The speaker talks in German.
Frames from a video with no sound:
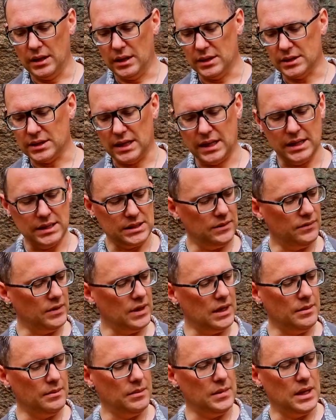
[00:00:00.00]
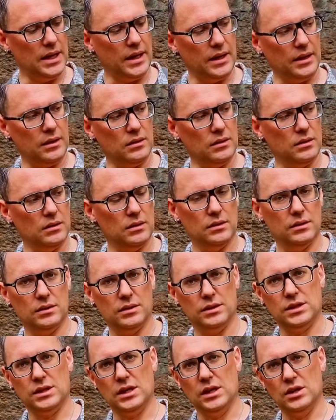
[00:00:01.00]
Das heißt, wir haben ein
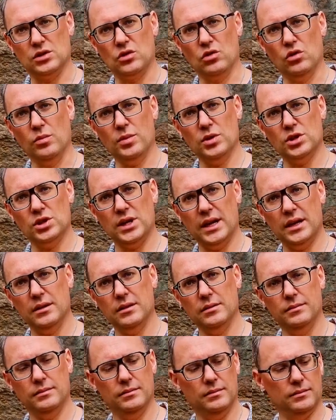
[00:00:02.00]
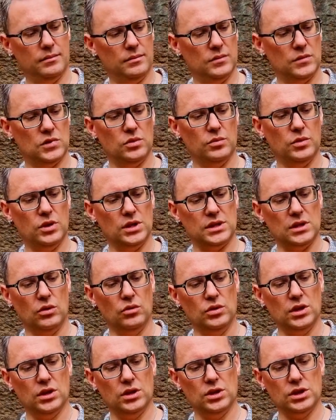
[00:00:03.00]
Teleskopgestänge, zumindest der
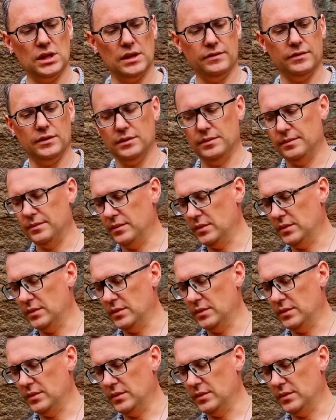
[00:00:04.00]
untere Schaft